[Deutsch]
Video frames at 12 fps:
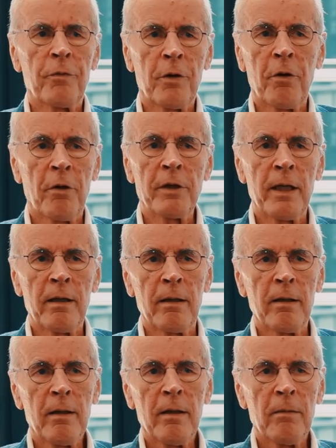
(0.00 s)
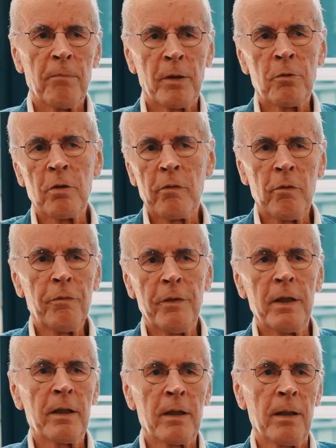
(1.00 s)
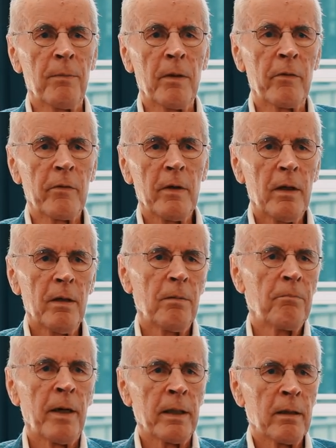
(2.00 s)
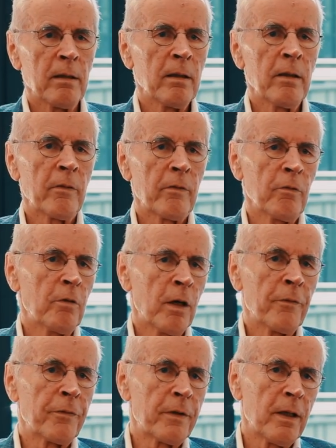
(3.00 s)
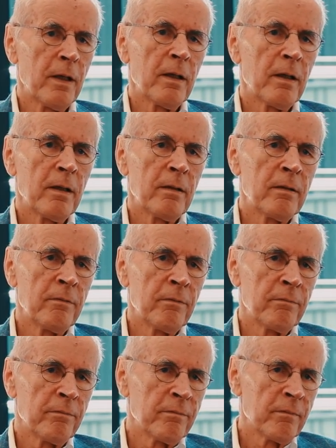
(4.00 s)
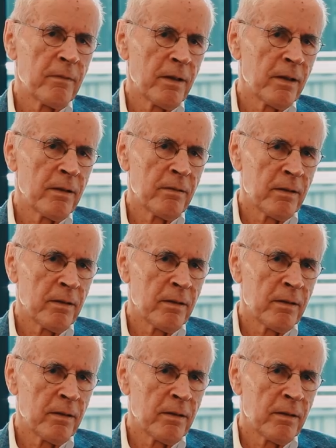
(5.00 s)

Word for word: von Neugierde. Man guckt so viele Krimis, man ist so oft äh,